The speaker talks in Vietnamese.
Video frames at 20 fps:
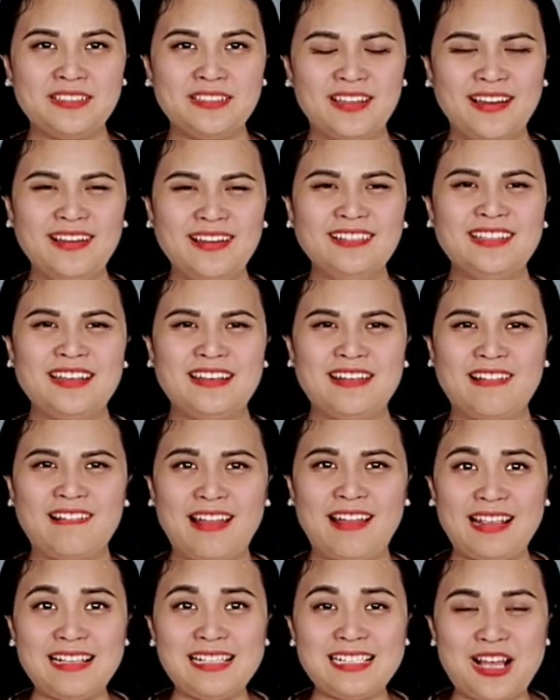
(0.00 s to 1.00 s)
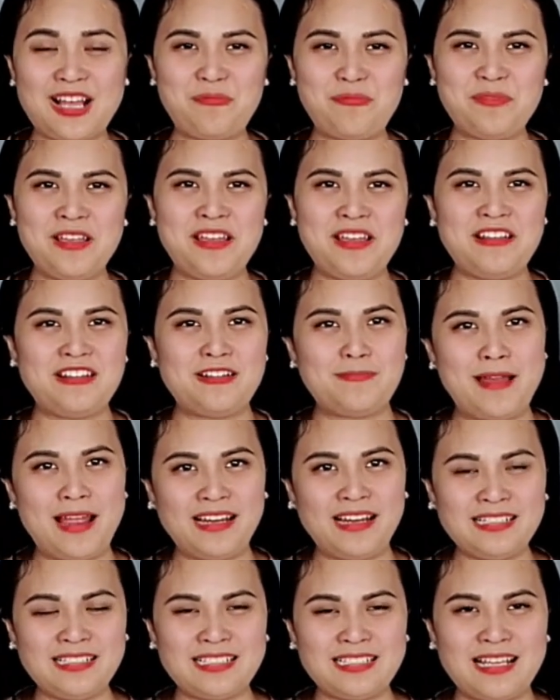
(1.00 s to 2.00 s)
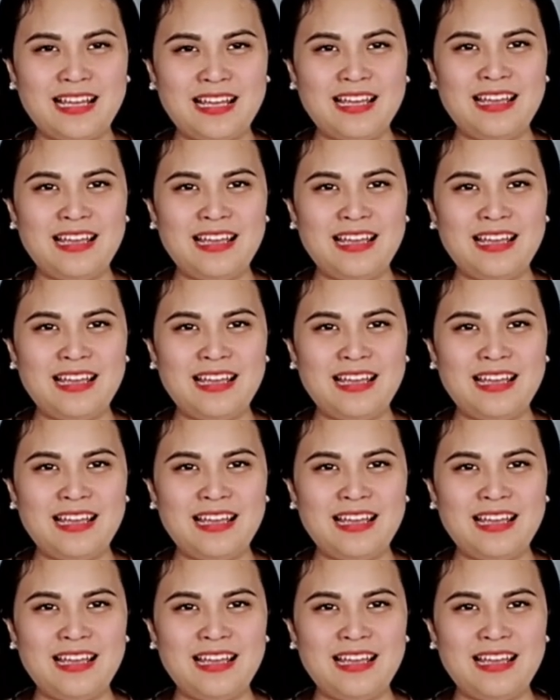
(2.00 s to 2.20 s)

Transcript: đó thì nó lấy xong nó bán